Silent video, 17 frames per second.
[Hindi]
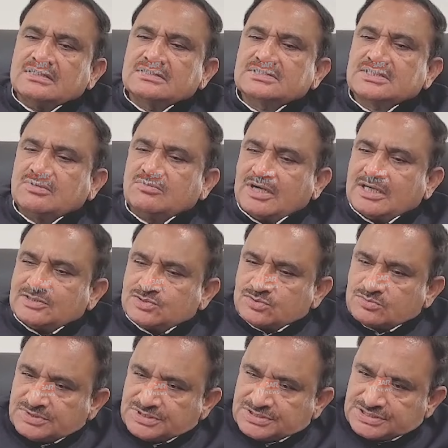
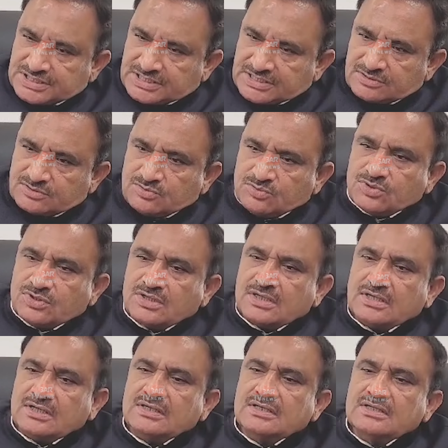समाजों में जहर
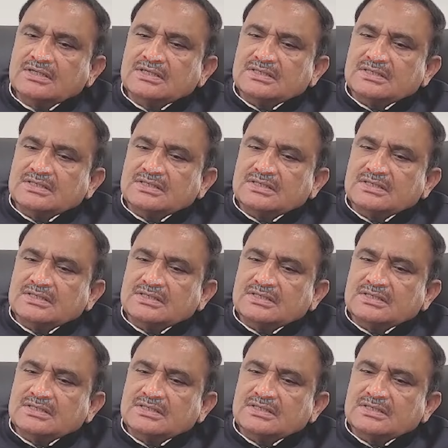घोलना